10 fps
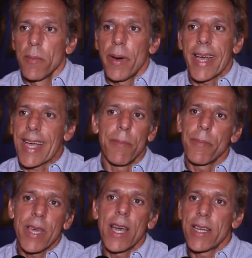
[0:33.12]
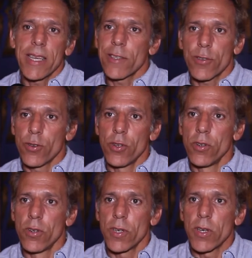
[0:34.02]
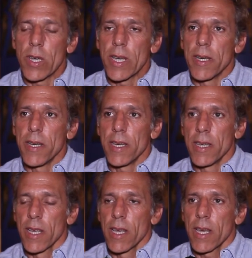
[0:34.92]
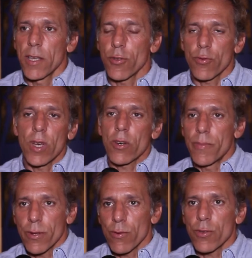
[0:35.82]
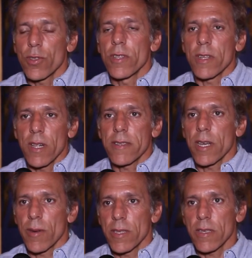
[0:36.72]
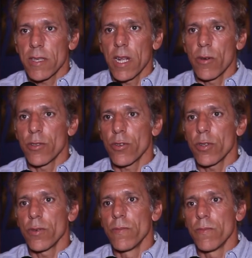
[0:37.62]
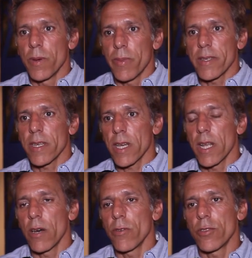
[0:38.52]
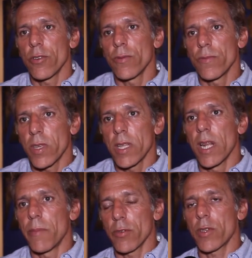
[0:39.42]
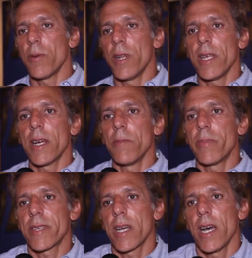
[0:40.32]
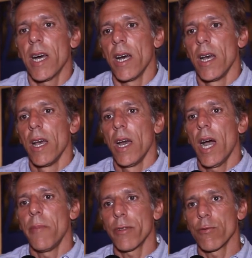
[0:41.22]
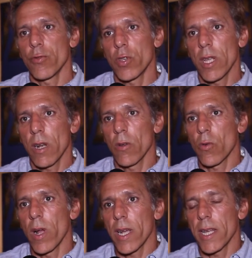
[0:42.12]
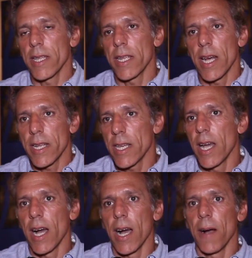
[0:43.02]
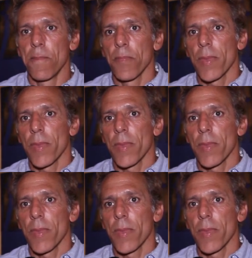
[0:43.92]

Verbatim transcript: para cambiar eso. Eh, esto es una coproducción entre el Cervantes y el Auditorium. Me parece que el Auditorium tiene la posibilidad de empezar a, a producir, lo cual generaría